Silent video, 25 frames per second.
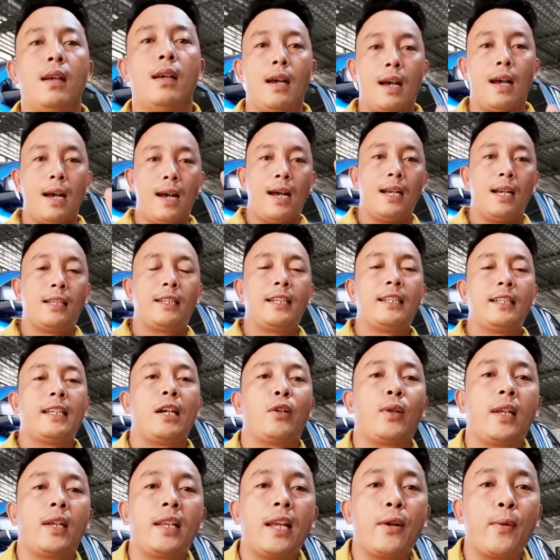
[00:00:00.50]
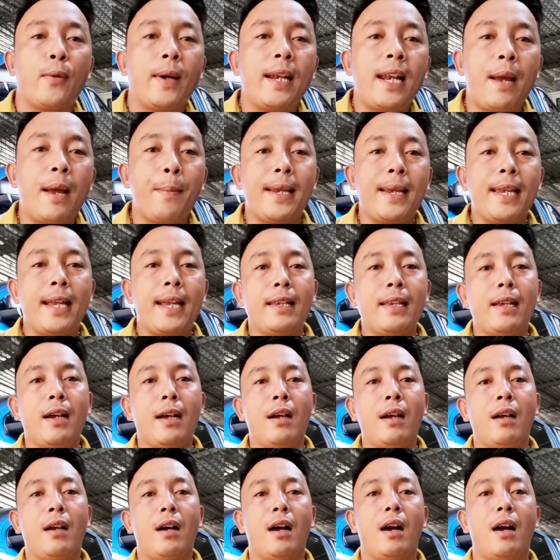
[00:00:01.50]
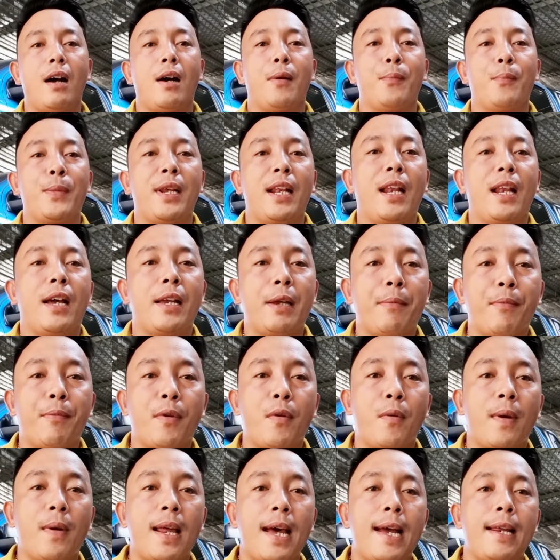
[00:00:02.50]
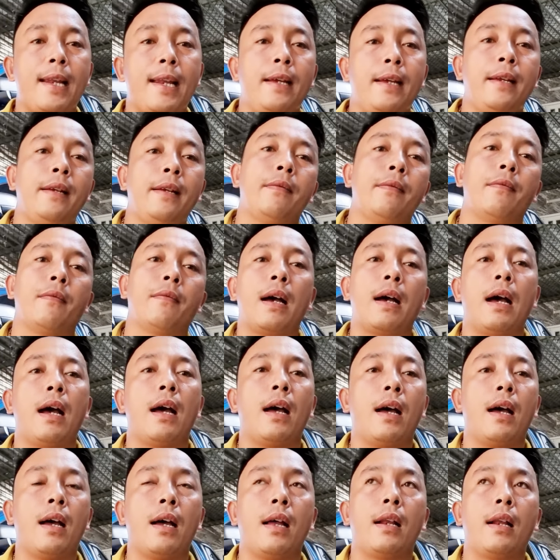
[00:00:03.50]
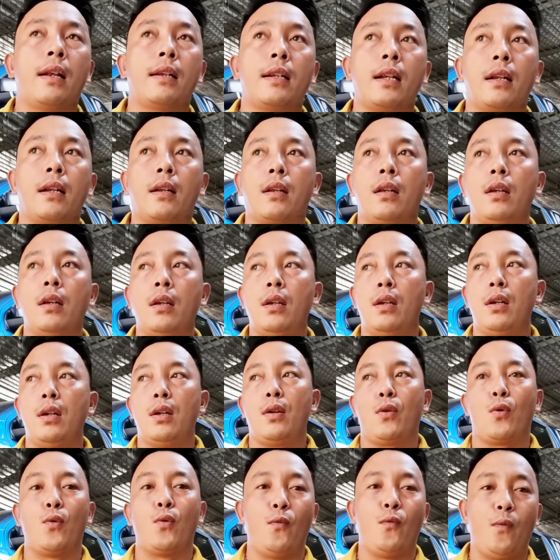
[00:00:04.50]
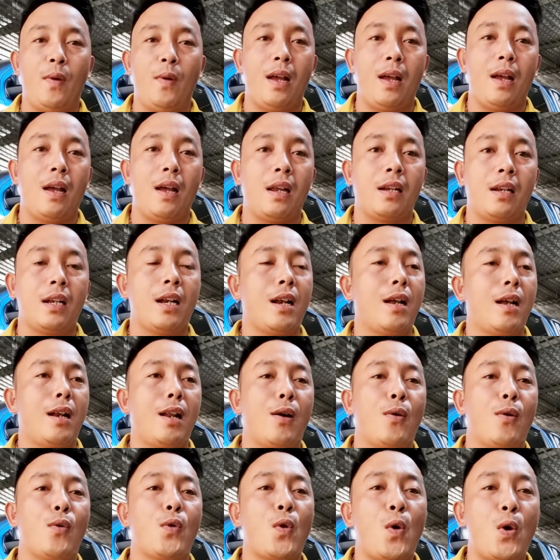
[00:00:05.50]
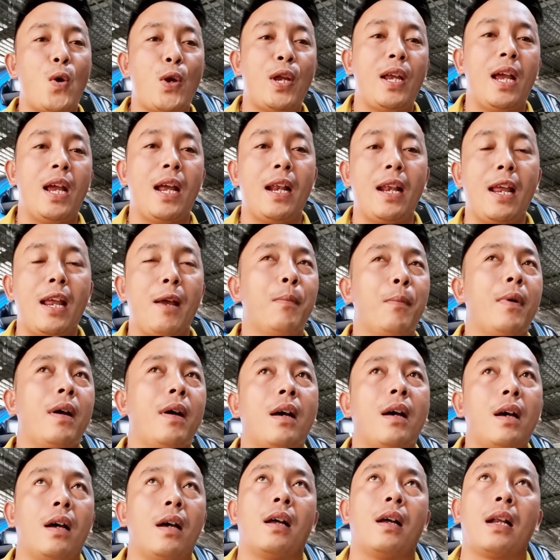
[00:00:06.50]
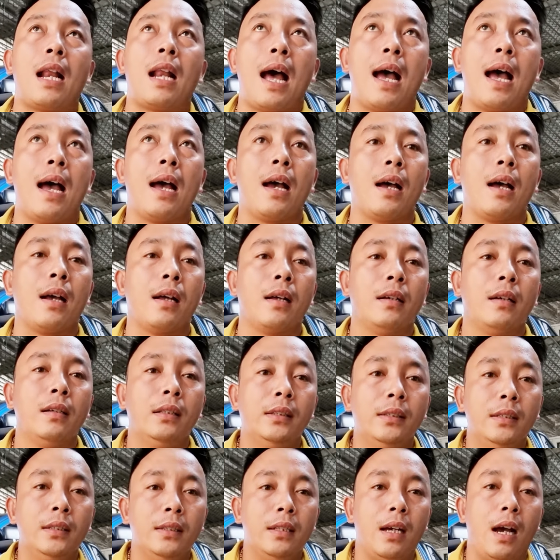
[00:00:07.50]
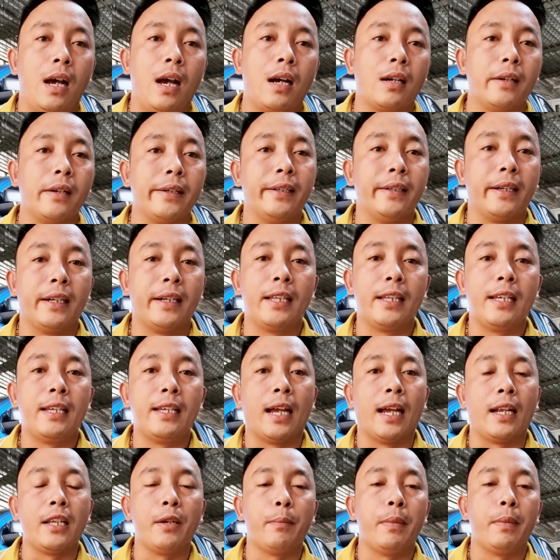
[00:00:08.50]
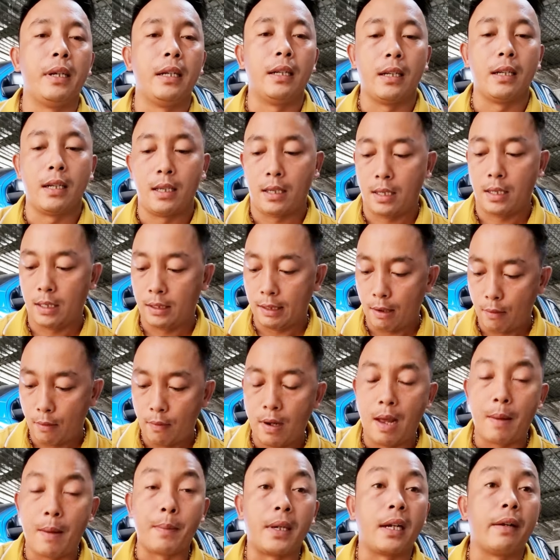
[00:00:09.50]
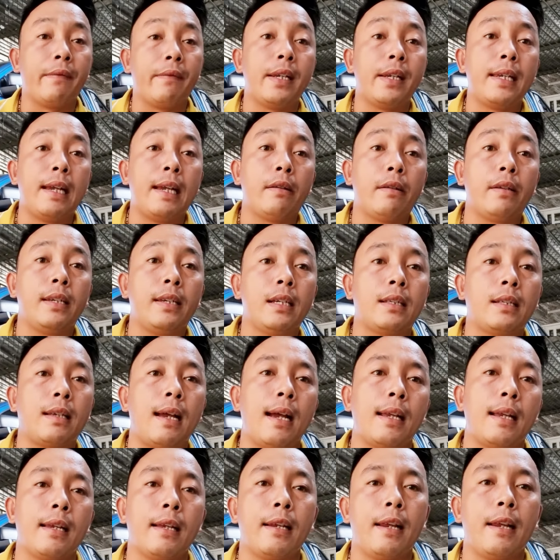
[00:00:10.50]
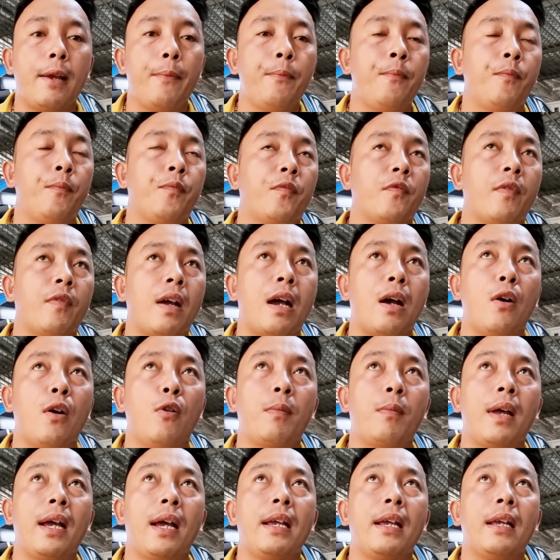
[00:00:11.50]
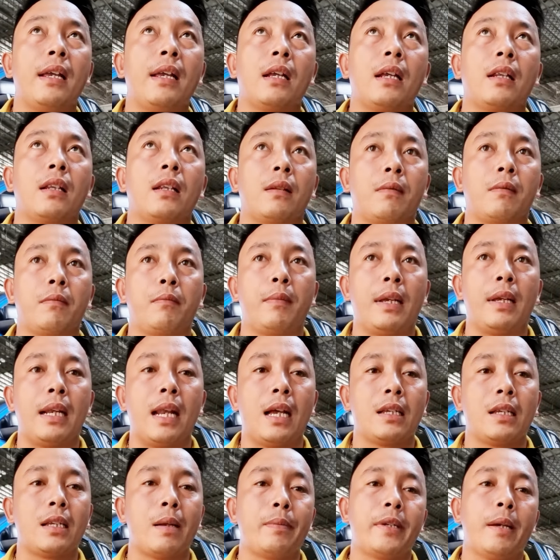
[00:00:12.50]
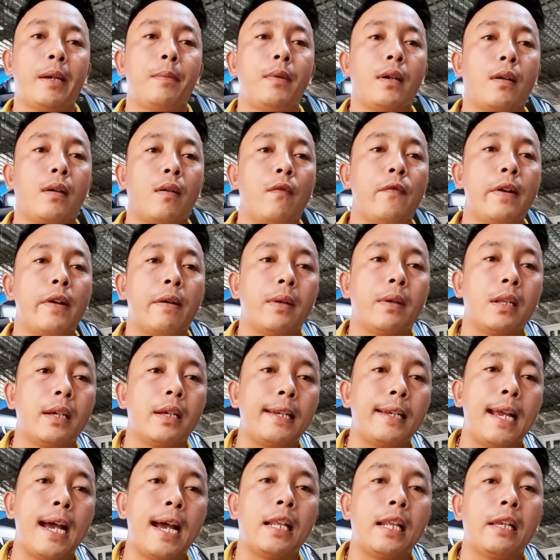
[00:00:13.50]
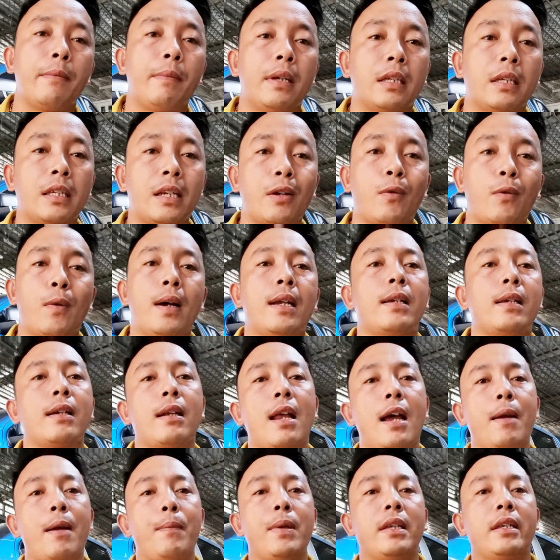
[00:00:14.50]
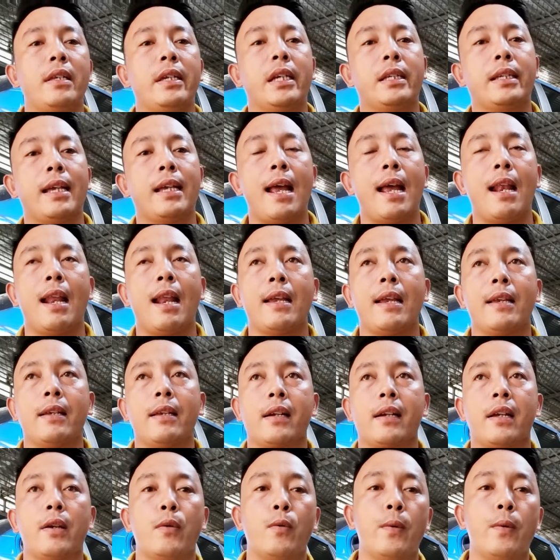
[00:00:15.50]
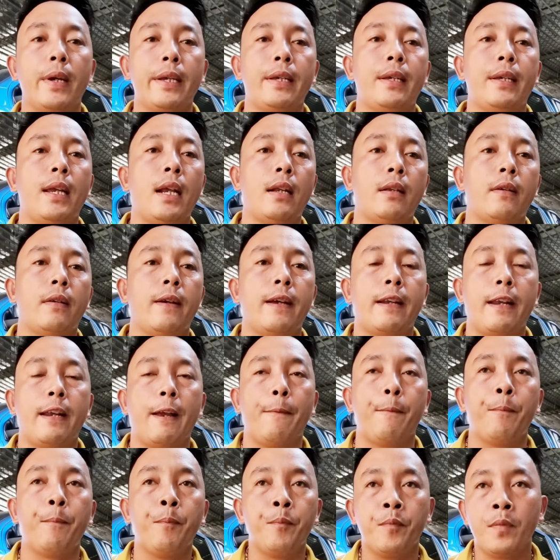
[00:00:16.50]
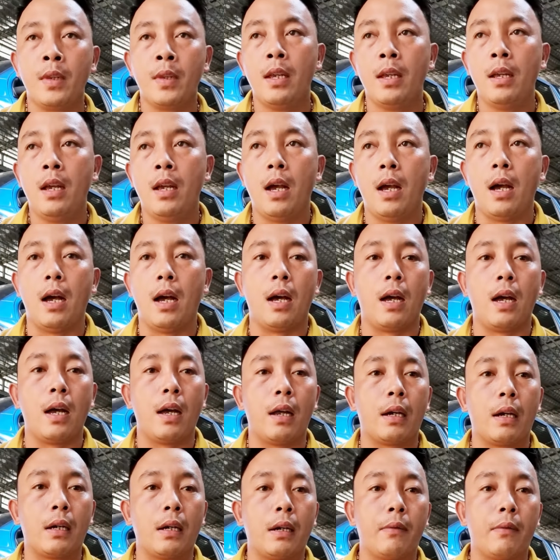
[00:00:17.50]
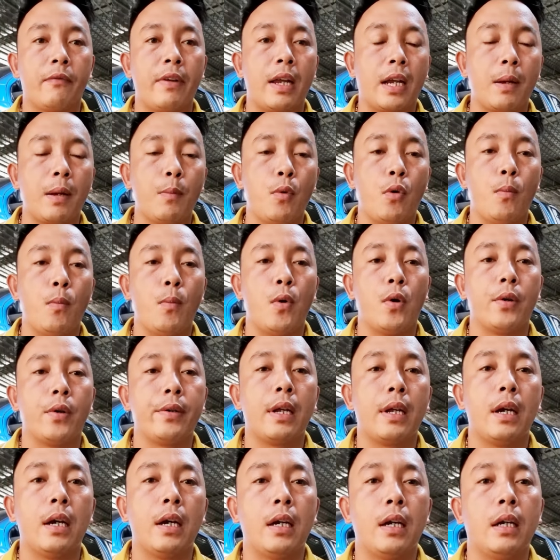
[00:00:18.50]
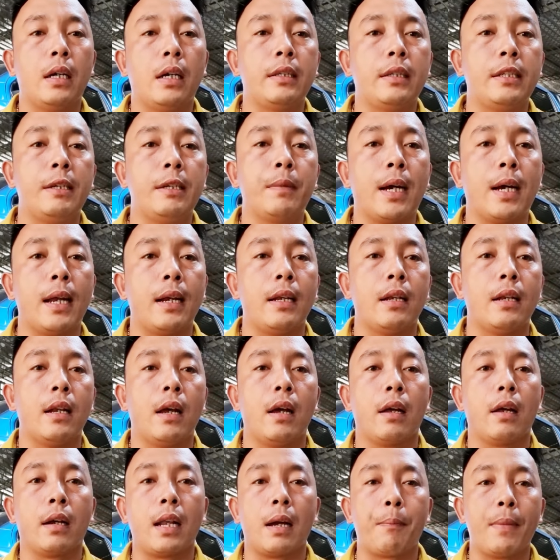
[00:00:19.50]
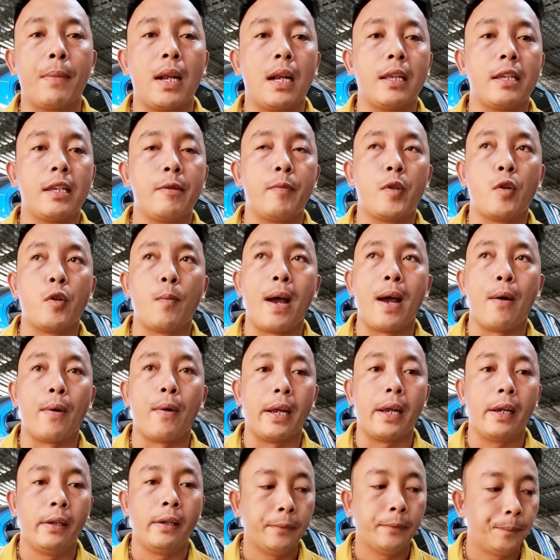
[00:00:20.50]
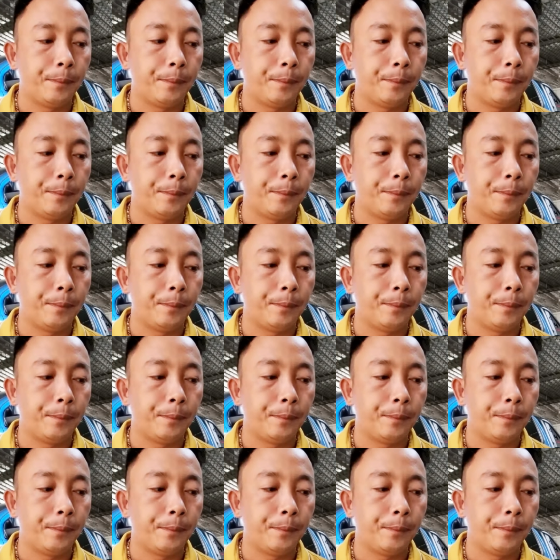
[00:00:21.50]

À, xin chào toàn thể quý anh em nghệ nhanh nhá, à, mình là Hiệp Đồng Nai đây và và rất là lâu rồi anh em à, đã à, gửi những cái tin nhắn cho mình à, sao không làm những cái video chia sẻ cho anh em và hôm nay mình đã sắp xếp được công việc và thời gian thì mình sẽ quay trở lại mình chia sẻ lại những cái hữu ích nhất cho anh em à, về cái bộ môn à, chim cảnh à, đặc biệt là chim trầu màu này